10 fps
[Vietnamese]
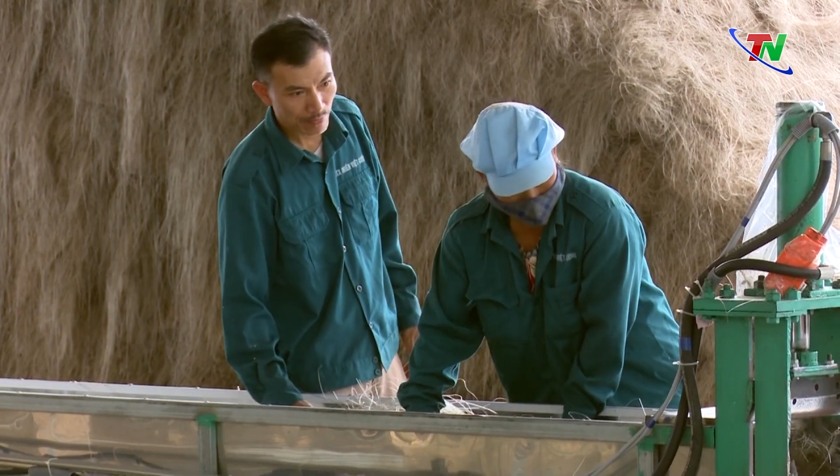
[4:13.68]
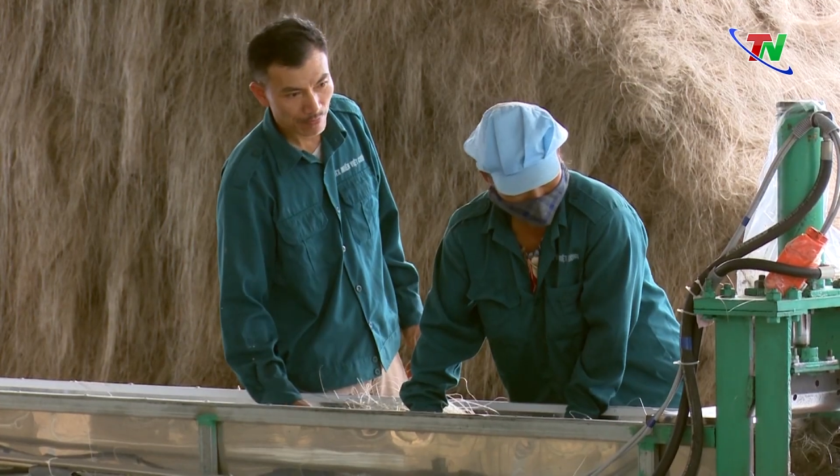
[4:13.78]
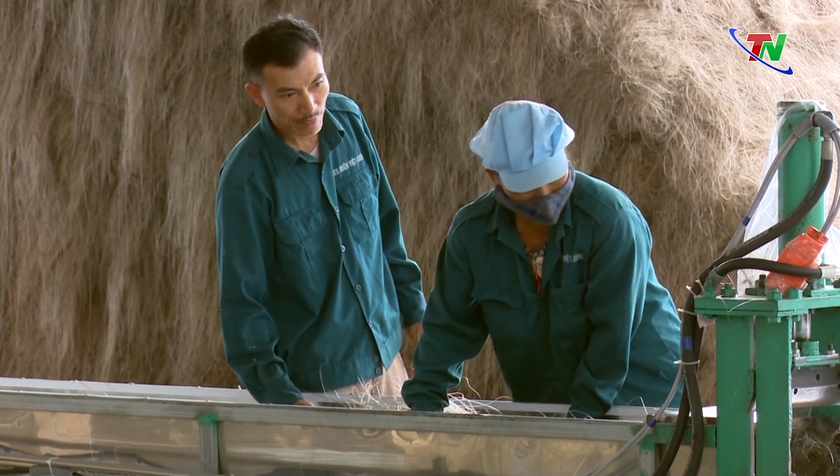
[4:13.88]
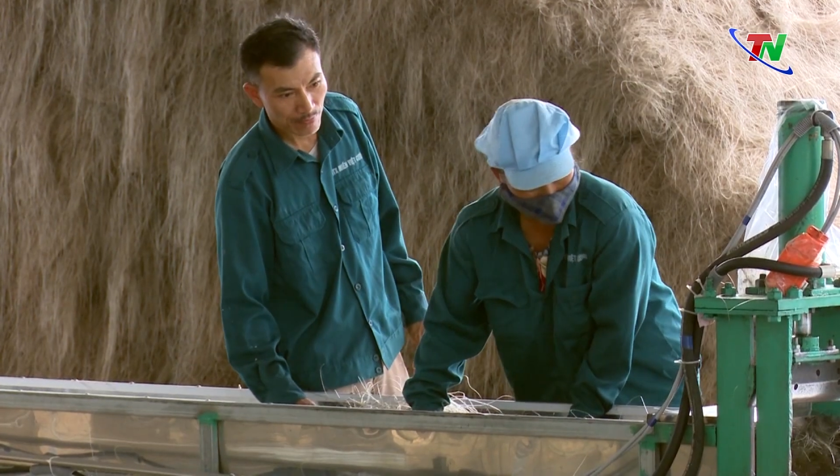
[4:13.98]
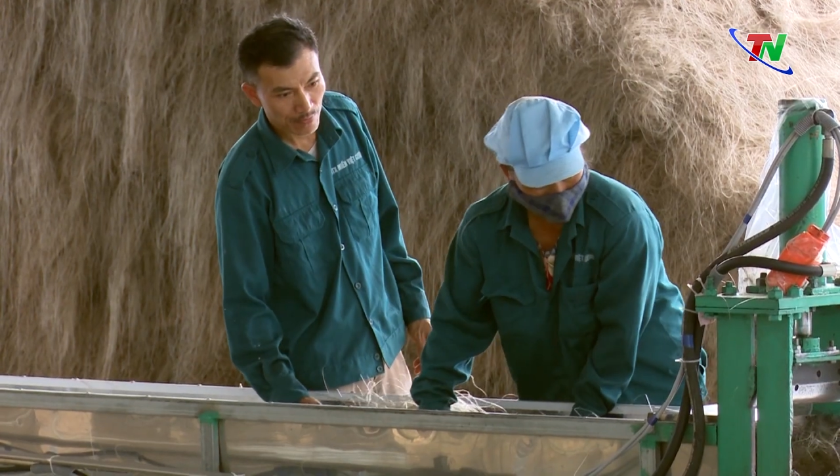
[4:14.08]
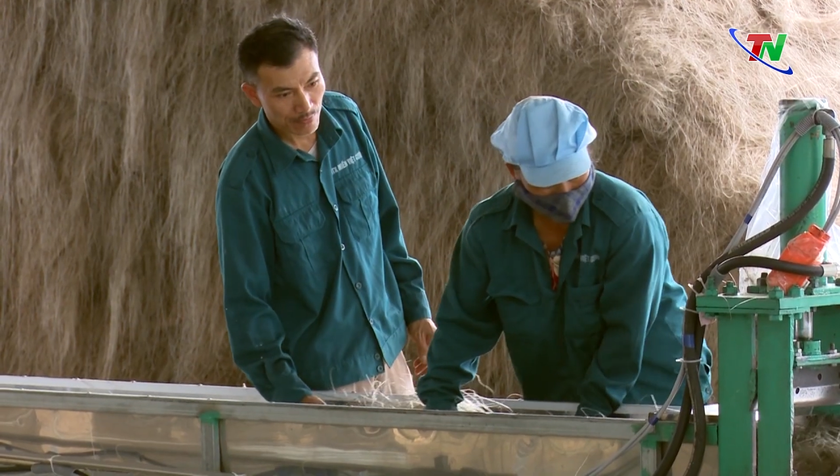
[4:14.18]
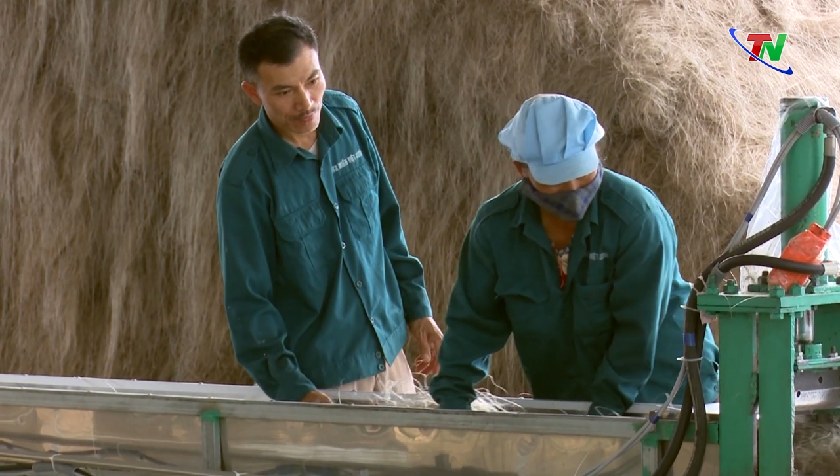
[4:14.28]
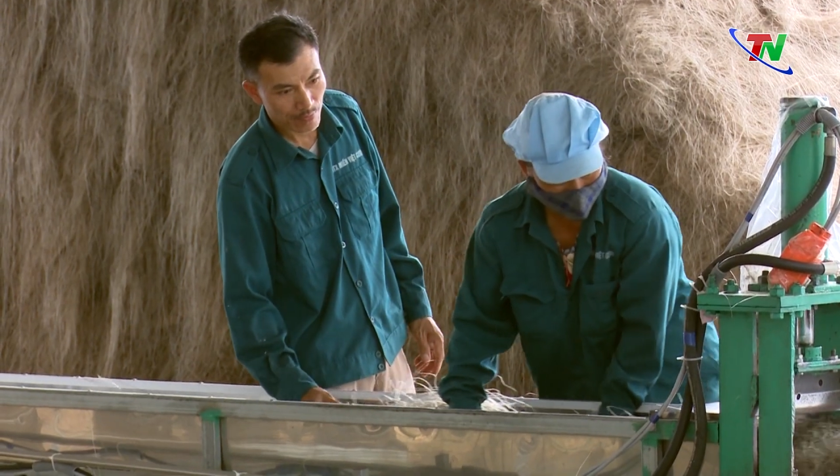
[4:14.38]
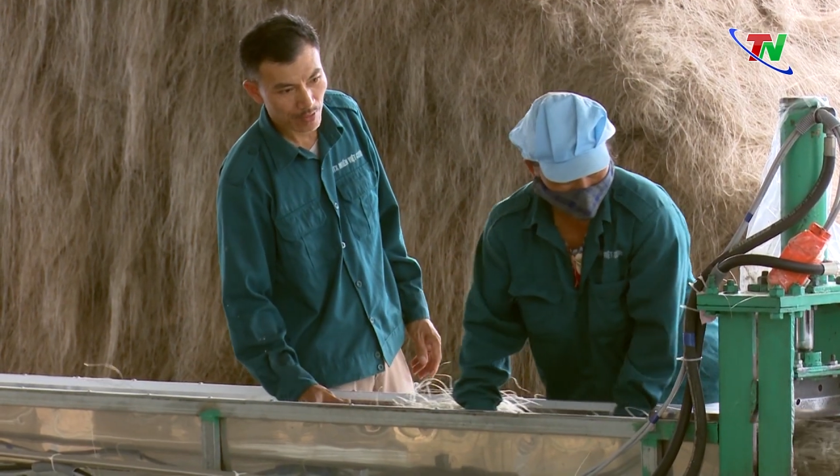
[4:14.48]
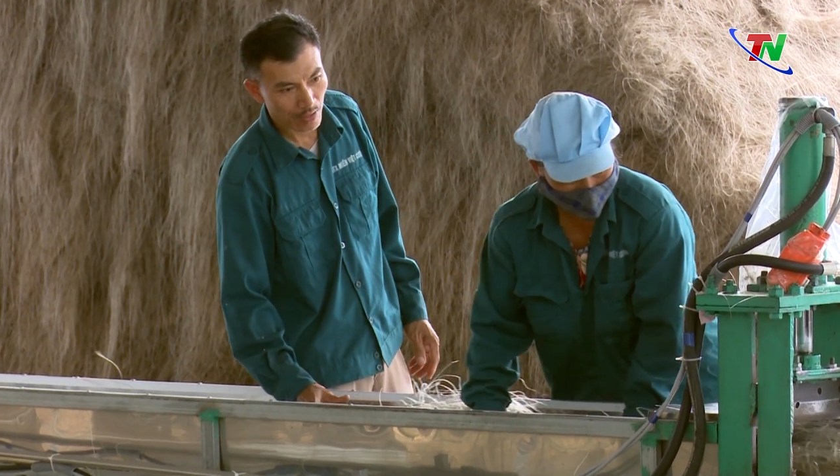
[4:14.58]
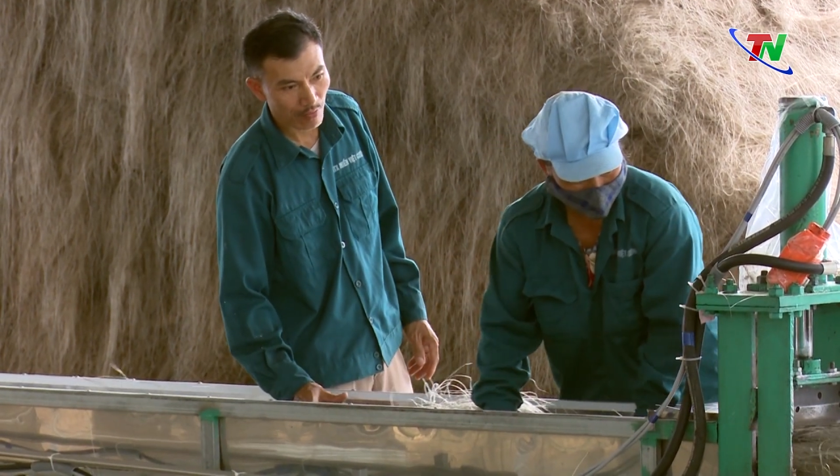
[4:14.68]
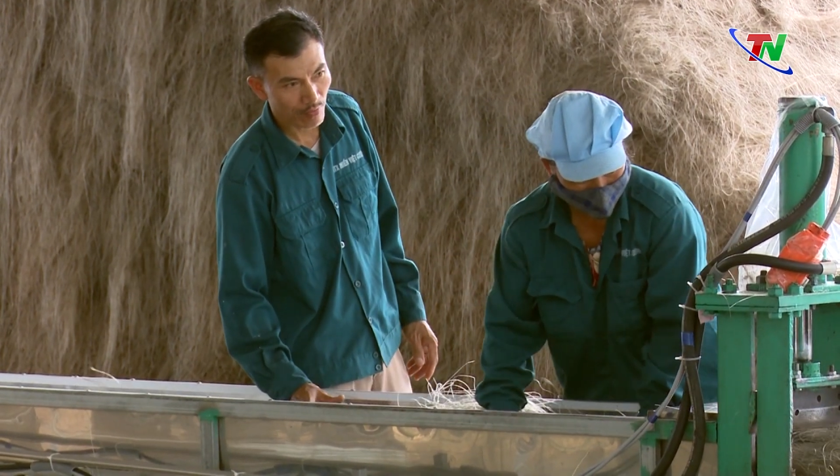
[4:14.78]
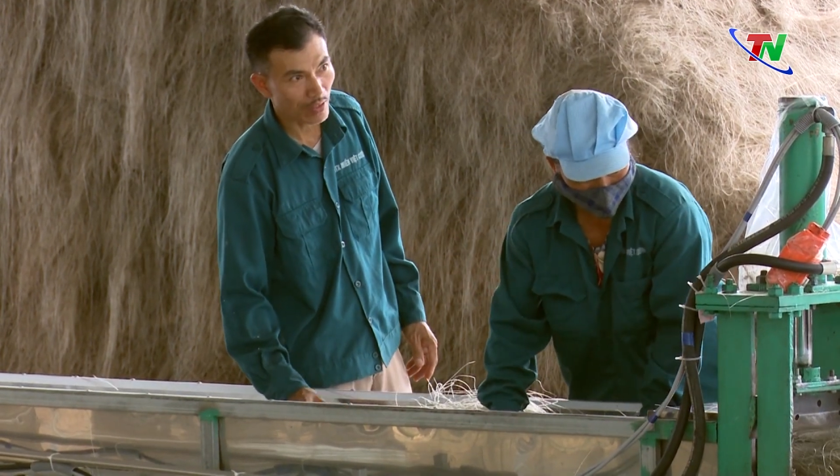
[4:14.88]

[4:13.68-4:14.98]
tiếp tại xưởng. Tuy